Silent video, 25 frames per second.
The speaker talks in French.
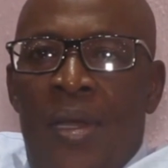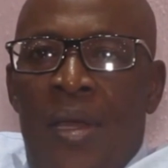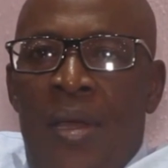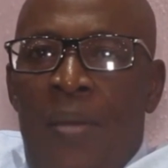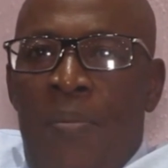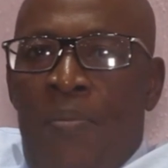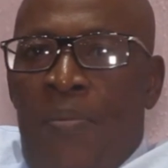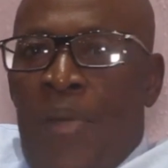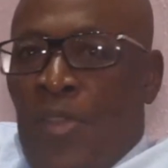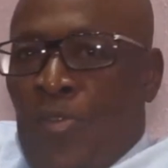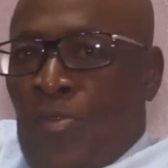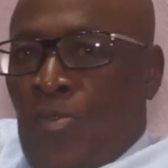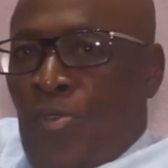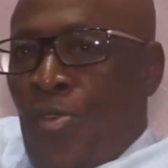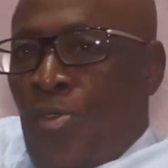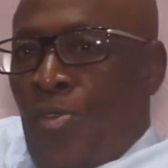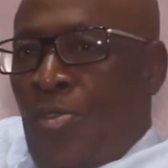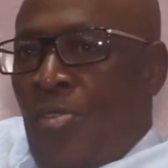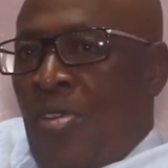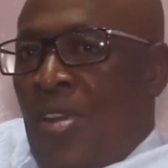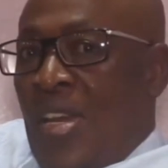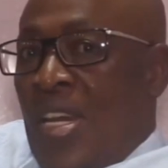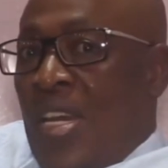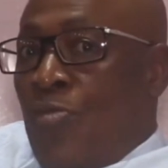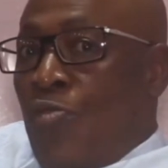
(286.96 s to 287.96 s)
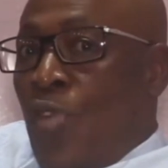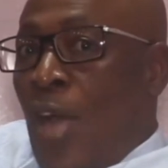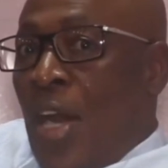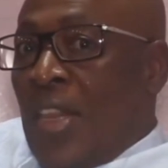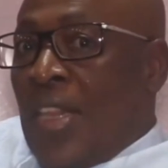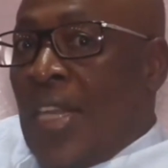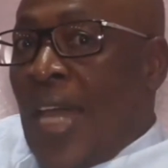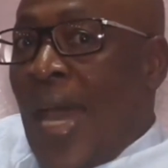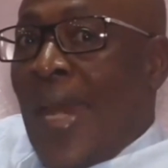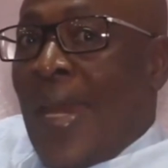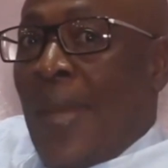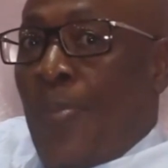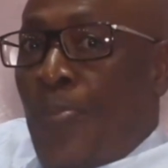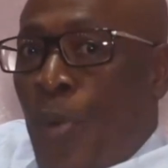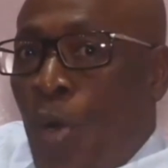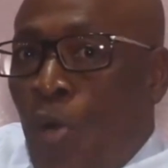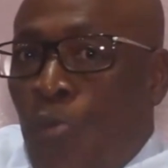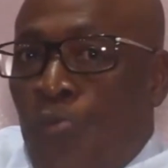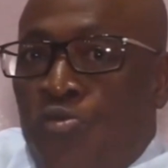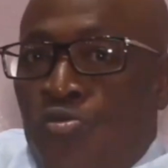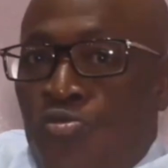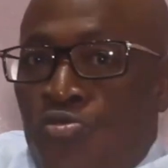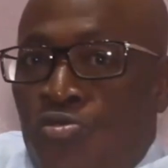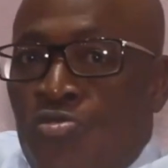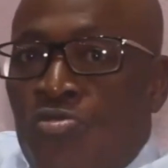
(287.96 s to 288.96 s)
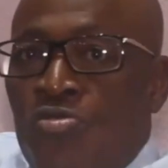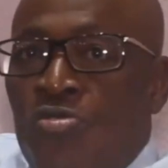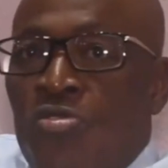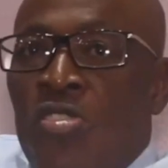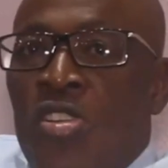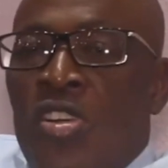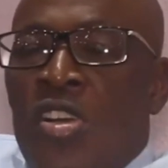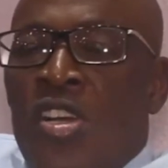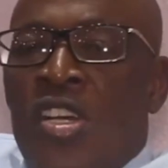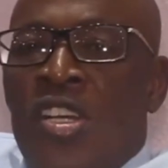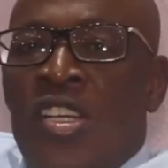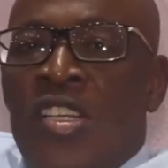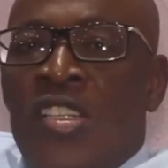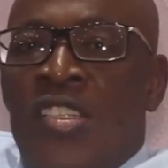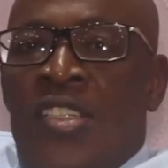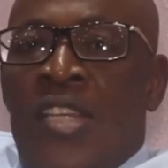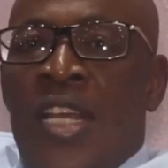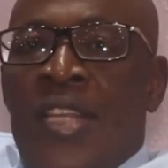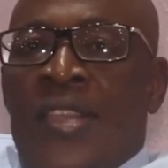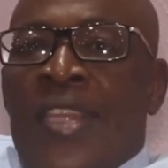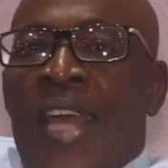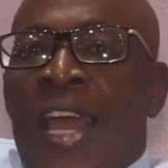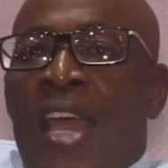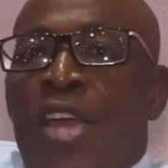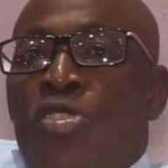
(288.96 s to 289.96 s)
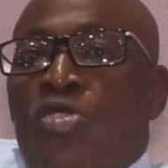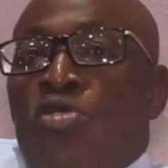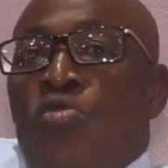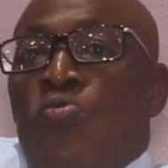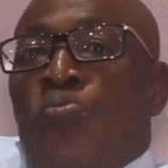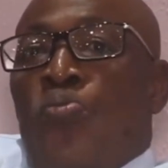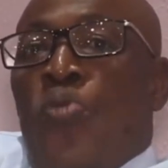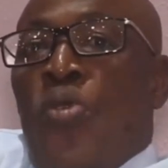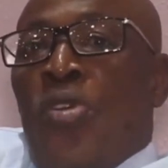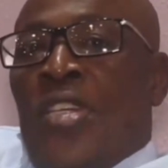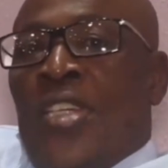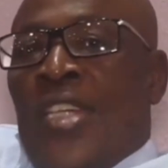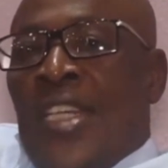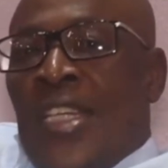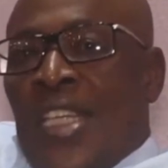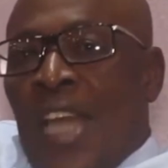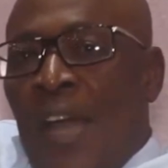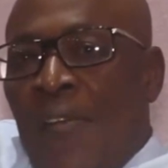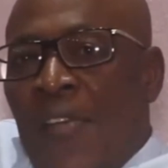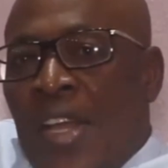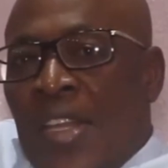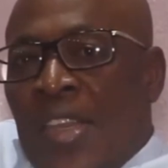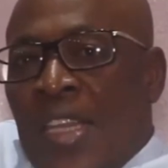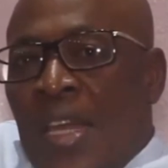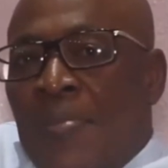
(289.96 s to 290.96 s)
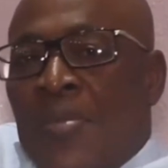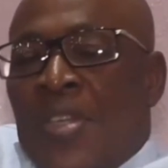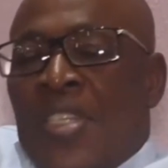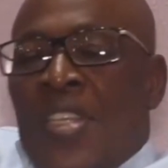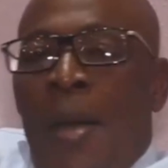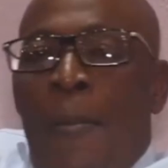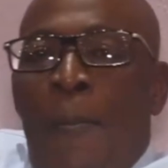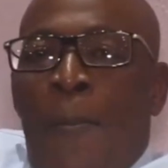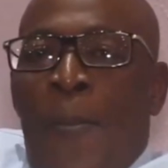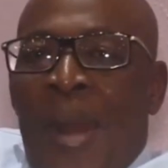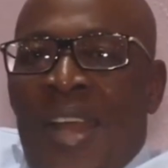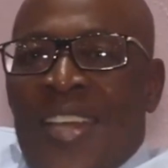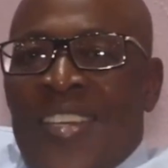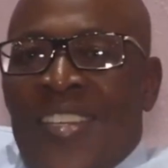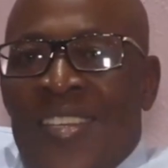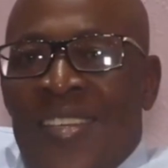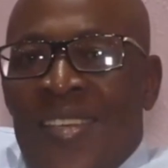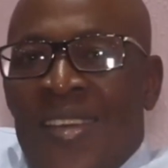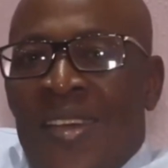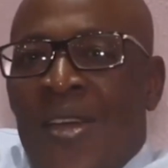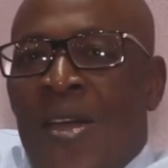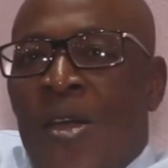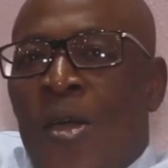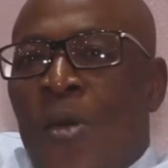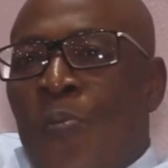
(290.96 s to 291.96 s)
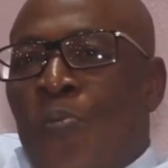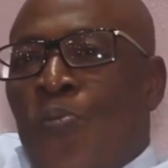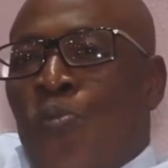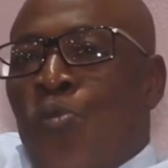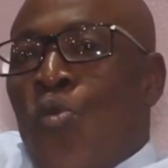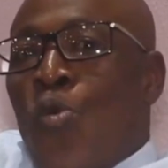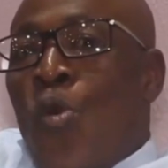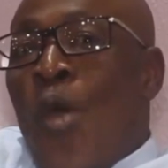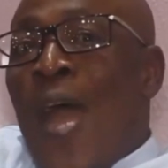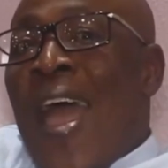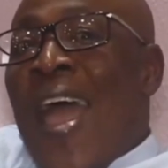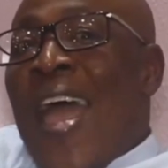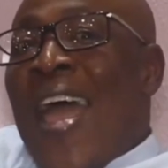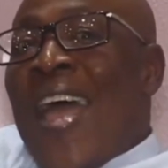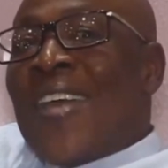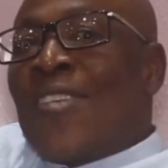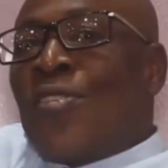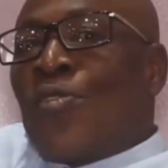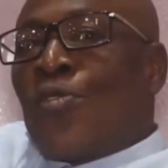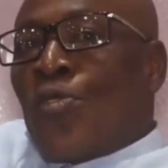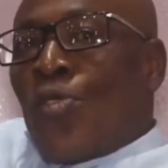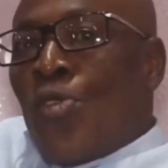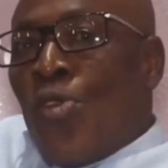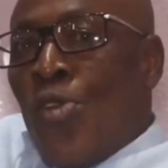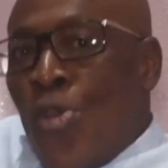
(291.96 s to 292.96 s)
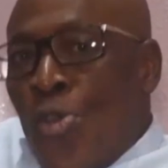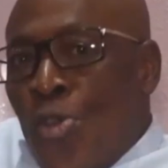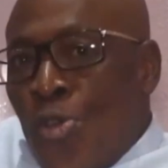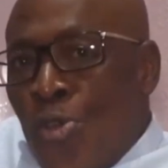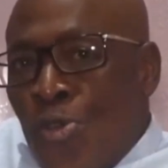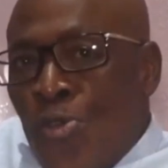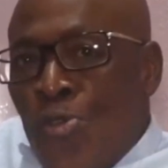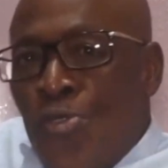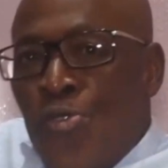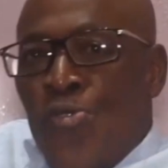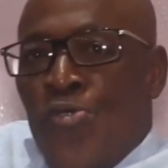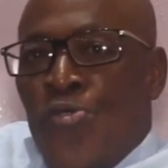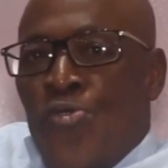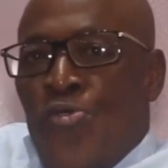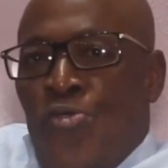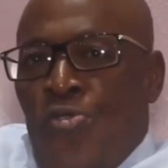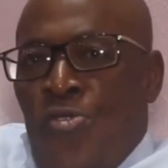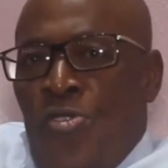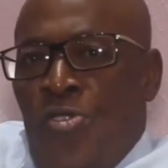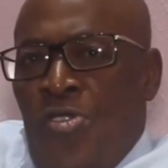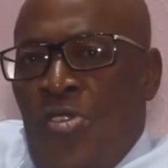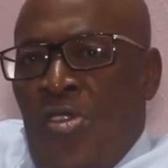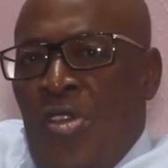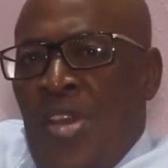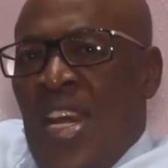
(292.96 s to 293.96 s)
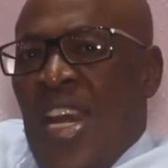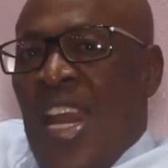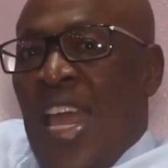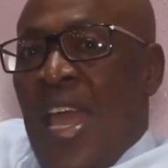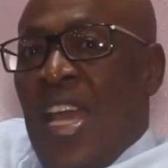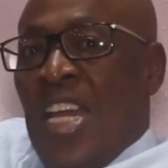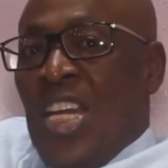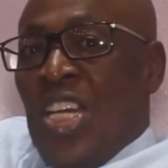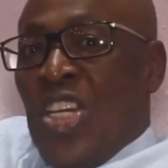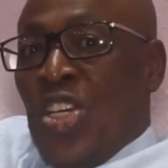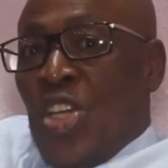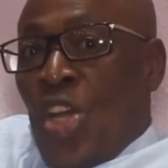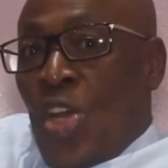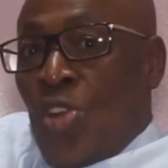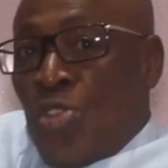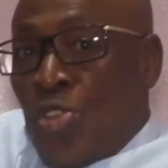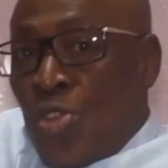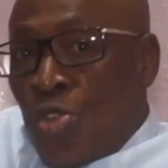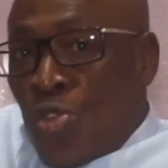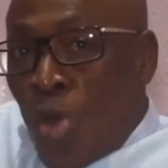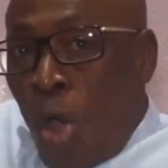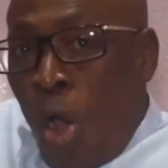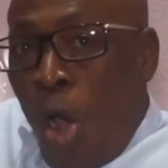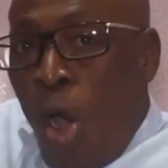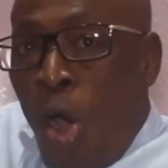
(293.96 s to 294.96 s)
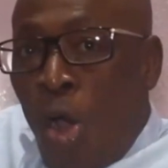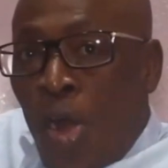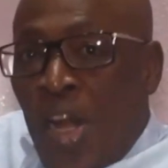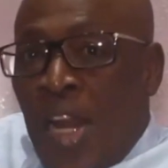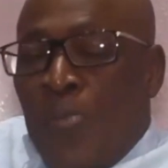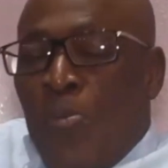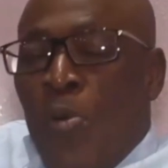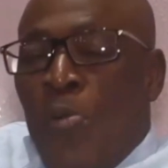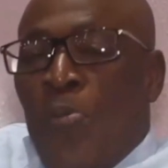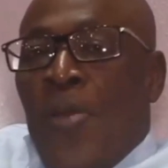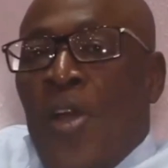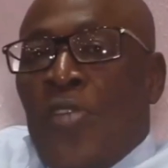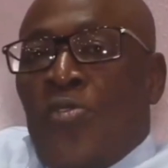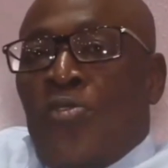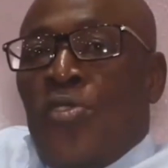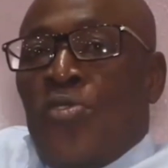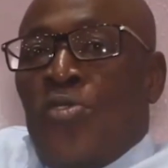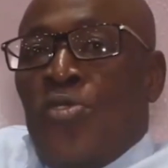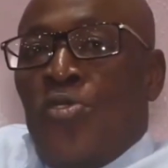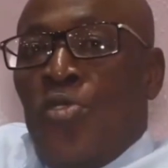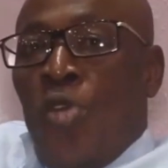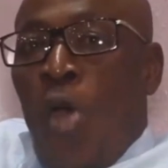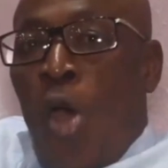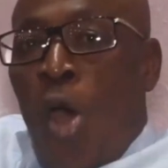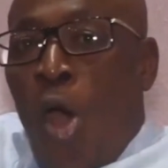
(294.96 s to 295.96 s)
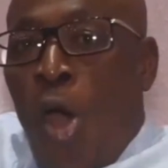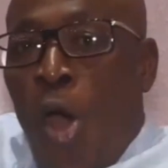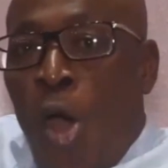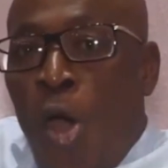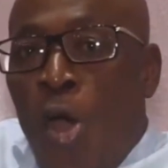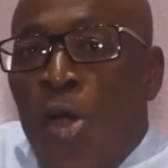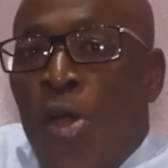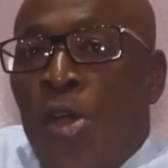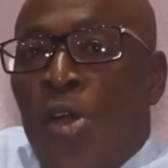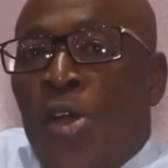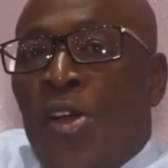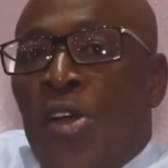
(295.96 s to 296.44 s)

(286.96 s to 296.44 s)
Parce que l'ivoirité, à l'époque, pour nous, c'était une politique qui avait été mise en place pour exclure les gens du Nord, les populations du Nord,